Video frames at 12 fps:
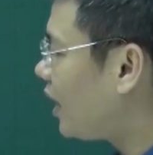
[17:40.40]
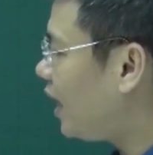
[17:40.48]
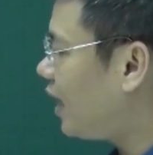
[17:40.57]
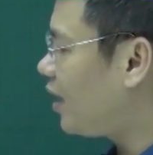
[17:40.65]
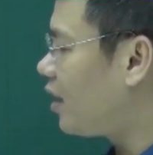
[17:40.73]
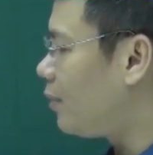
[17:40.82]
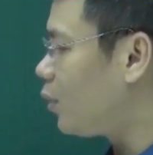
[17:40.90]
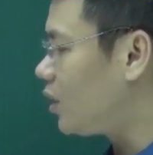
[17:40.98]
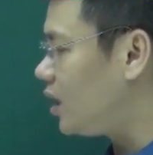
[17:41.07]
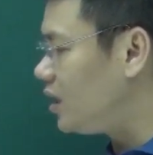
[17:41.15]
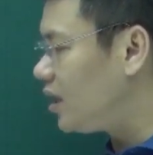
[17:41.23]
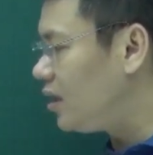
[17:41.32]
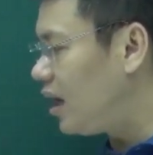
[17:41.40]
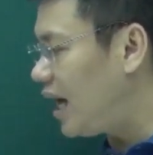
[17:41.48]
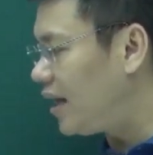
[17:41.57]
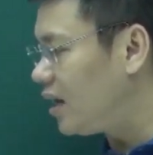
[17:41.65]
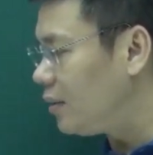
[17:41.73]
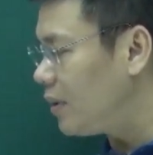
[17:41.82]
quan hệ là r1r nhân
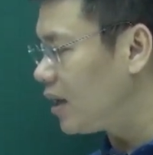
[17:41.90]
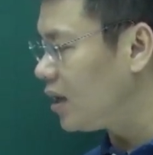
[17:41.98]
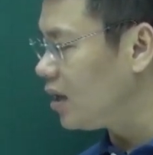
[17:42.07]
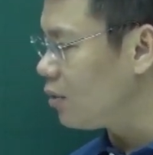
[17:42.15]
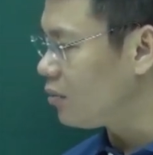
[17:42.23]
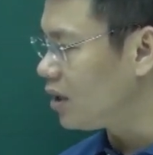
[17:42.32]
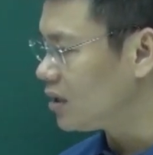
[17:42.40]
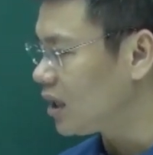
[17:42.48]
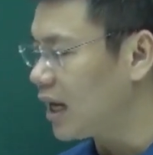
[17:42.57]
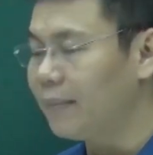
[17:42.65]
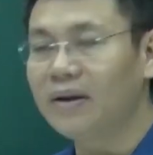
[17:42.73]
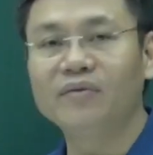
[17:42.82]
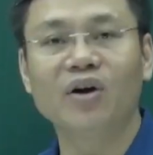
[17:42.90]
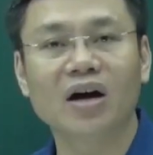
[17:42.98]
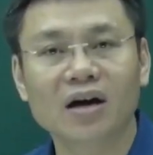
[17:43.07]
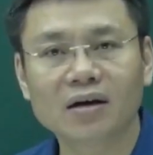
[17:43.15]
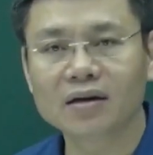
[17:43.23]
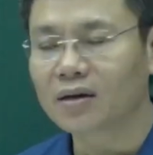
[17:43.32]
r2r bằng r không r tất cả bình
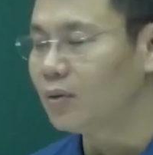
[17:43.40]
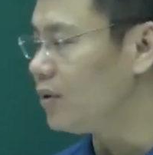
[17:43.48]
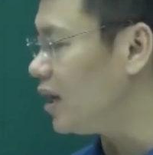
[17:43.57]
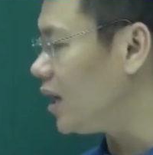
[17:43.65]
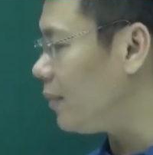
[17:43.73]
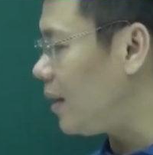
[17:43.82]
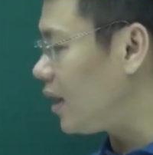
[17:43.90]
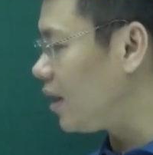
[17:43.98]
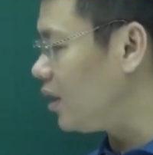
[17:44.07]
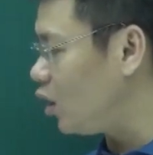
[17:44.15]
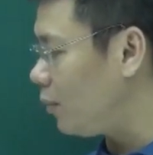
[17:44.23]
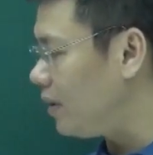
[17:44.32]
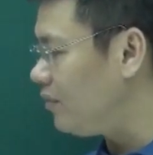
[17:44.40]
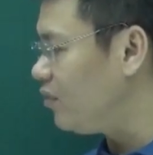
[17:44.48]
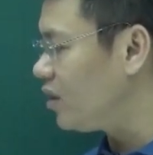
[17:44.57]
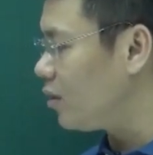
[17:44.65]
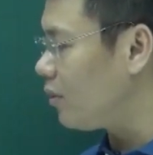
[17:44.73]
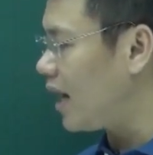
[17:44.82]
phương có nghĩa là bằng r nhỏ bình
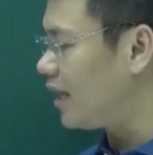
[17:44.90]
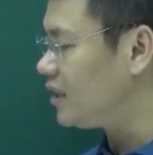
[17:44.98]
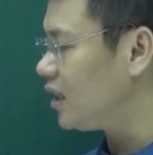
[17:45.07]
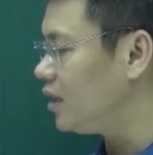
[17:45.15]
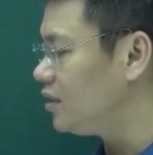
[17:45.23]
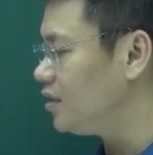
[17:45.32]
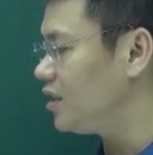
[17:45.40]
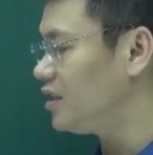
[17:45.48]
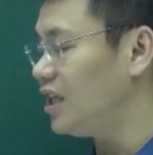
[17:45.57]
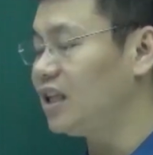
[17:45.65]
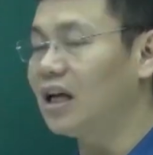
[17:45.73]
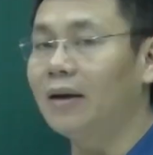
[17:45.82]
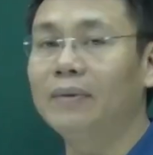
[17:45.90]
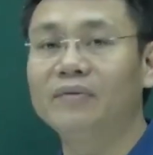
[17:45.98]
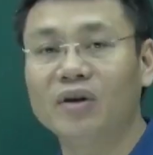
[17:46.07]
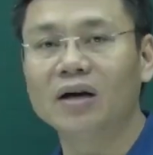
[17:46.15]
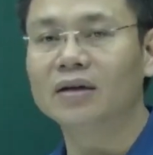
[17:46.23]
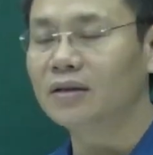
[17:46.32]
phương cộng 2 zl trừ zc tất cả
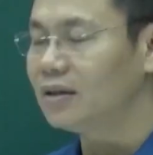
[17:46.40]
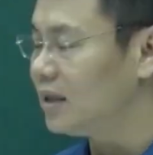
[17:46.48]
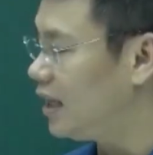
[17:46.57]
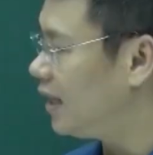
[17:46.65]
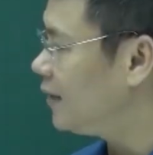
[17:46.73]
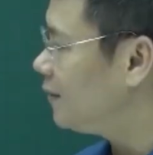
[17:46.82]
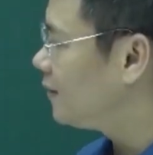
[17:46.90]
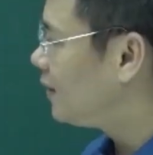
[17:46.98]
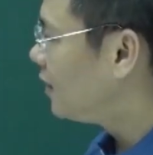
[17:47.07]
bình phương đấy